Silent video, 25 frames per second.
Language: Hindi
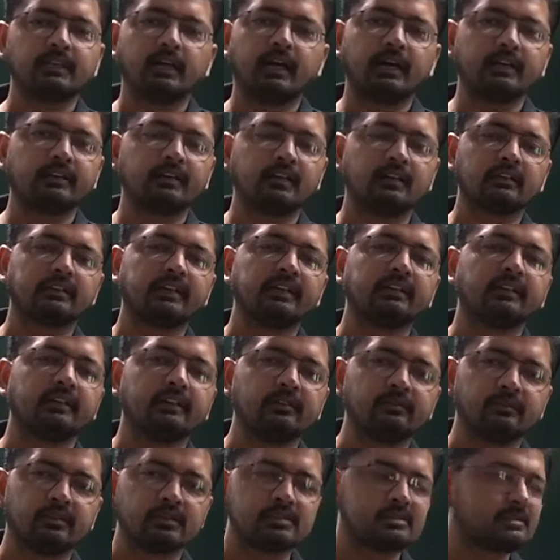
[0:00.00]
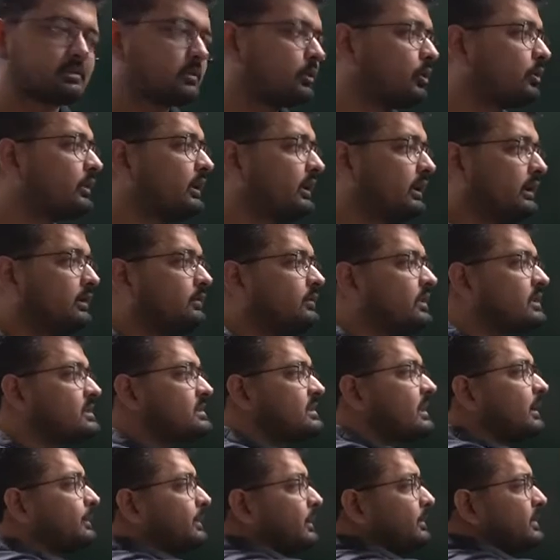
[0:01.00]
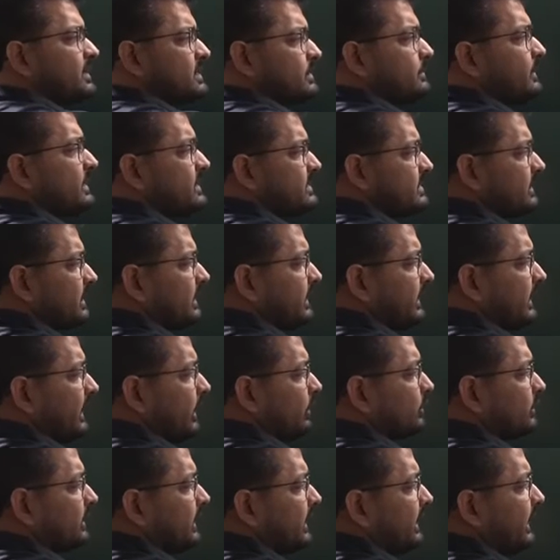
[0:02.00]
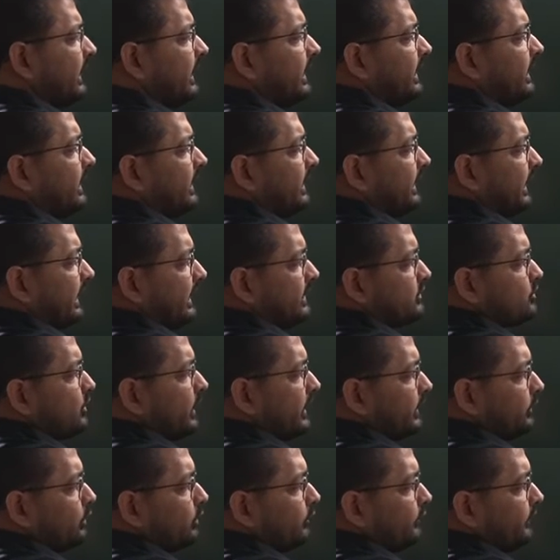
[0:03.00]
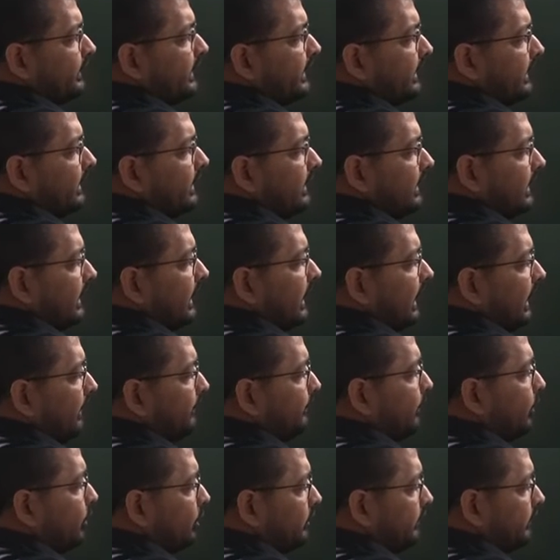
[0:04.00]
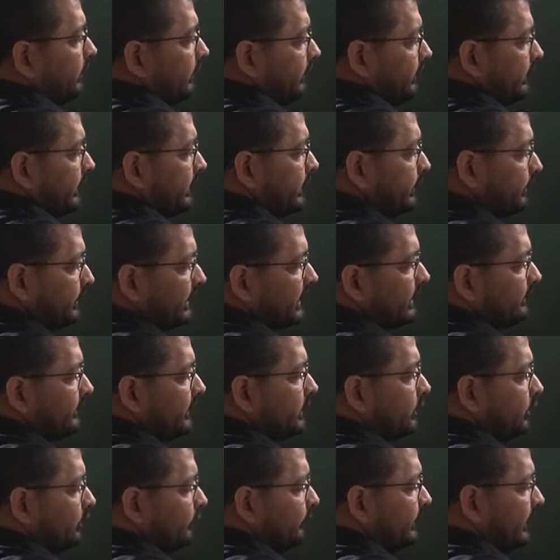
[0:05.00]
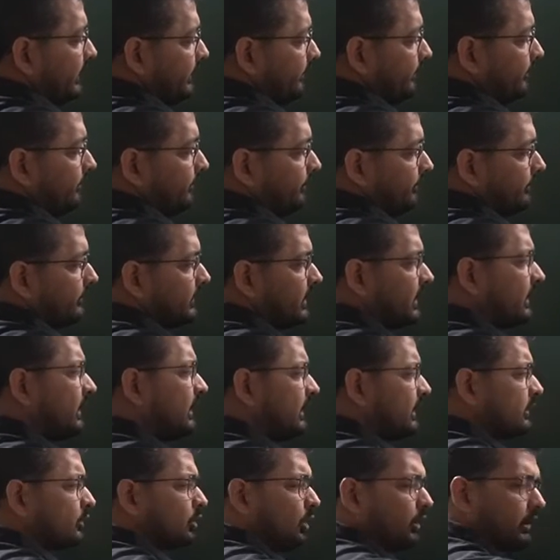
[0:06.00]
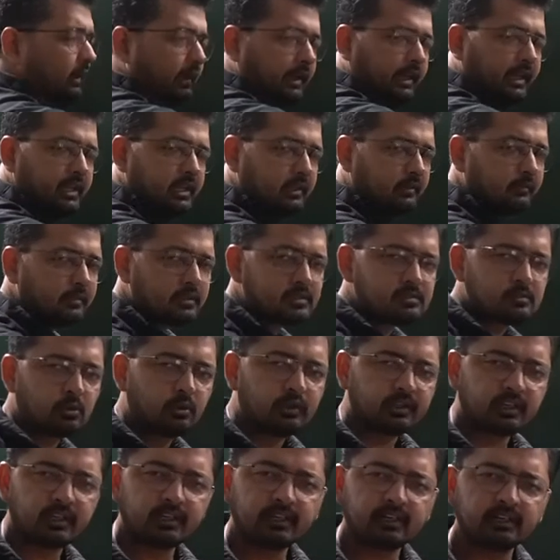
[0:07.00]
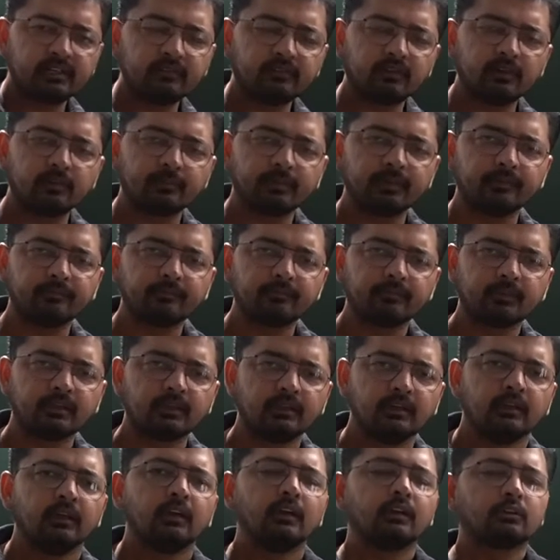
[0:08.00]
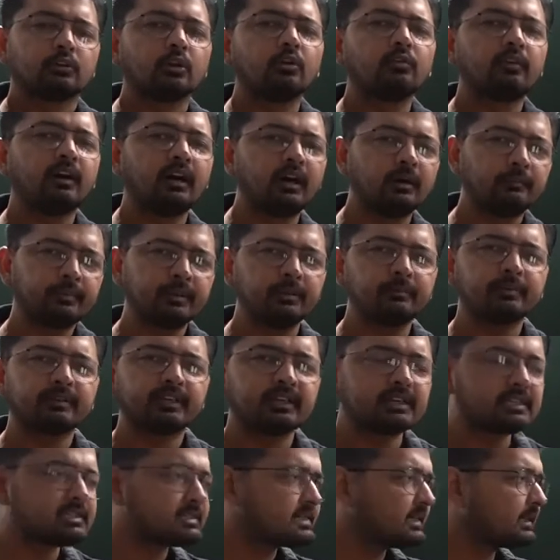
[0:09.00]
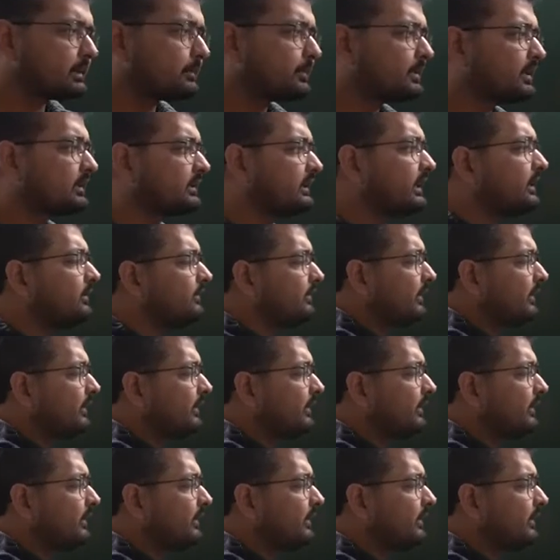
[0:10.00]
बात है आई कॉन्ट गेट इनवर्स क्योंकि इनवर्स आपके पास बेसिकली क्या होता है एट ज्वाइंट ऑफ ए अपॉन डिटर्मिनेट वैल्यू ऑफ ए तो ए इनवर्स तो निकलेगा नहीं वहाँ पर तो वहां पे हम क्या सेटअप करते हैं